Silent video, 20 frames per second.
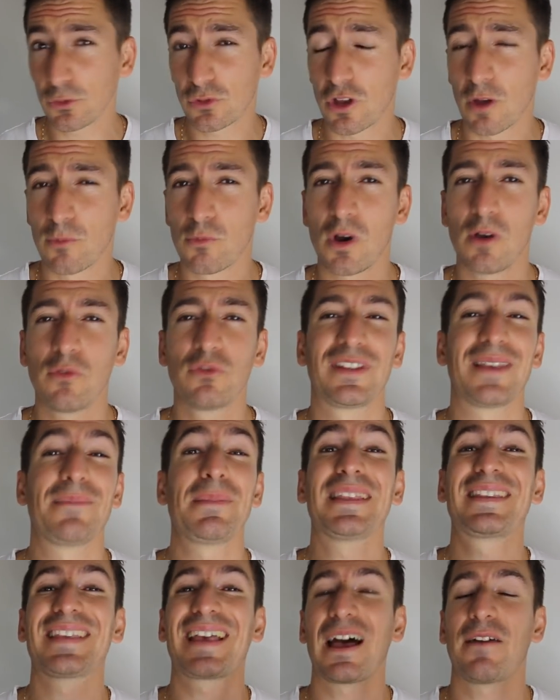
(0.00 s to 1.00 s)
doute comme moi, vous
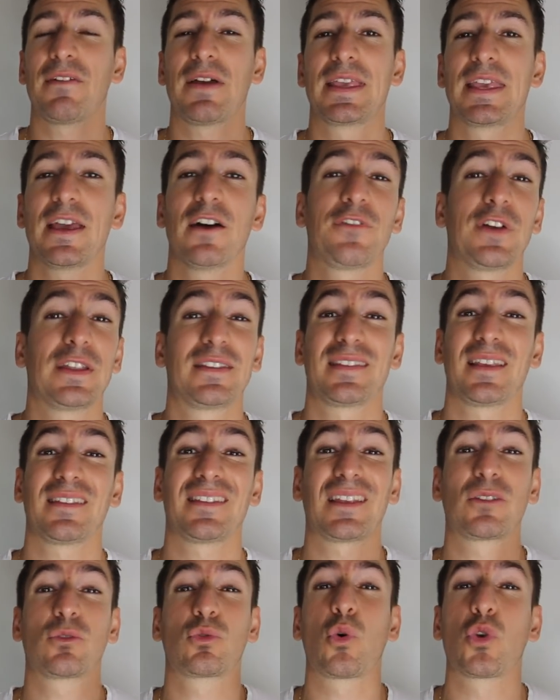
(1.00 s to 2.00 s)
aimez travailler en fait
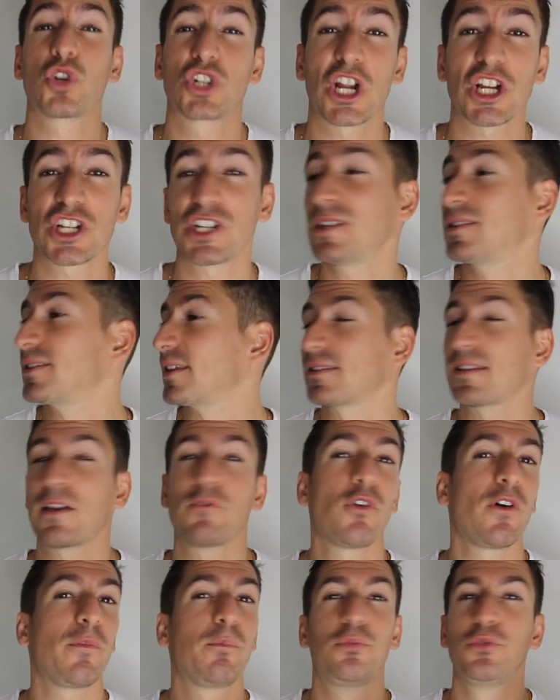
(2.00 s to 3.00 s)
sans être trop chargé, sans
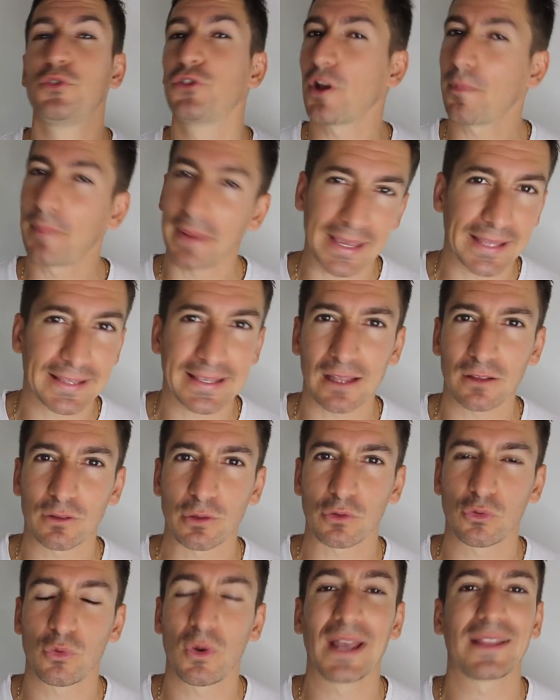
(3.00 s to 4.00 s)
avoir plusieurs paquets de cartes
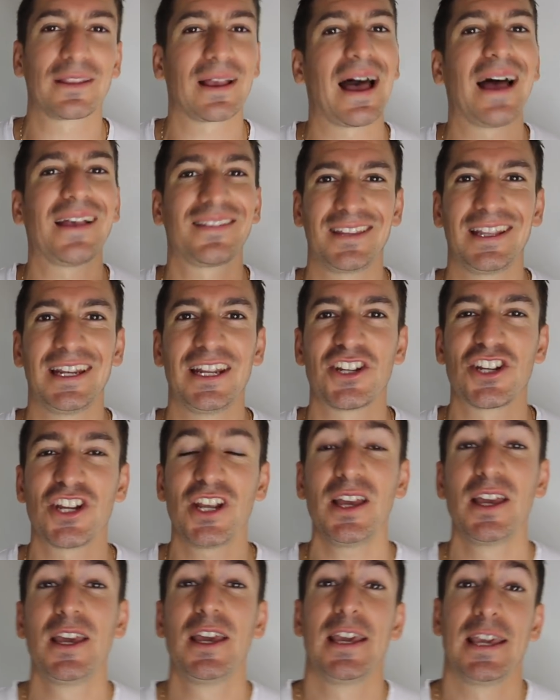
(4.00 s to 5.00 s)
sur soi, être assez
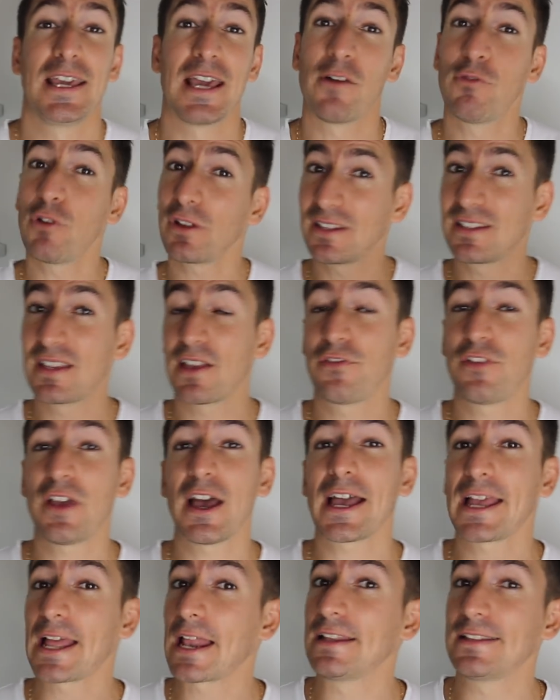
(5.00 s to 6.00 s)
léger et avoir des effets
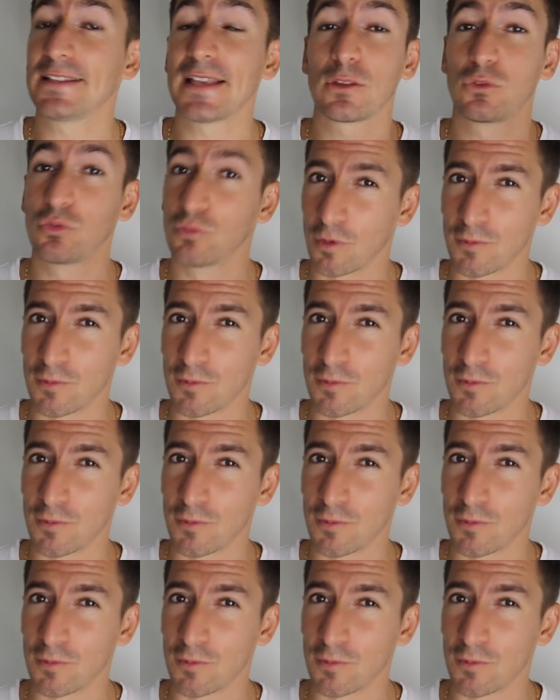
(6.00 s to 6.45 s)
à réaliser à tout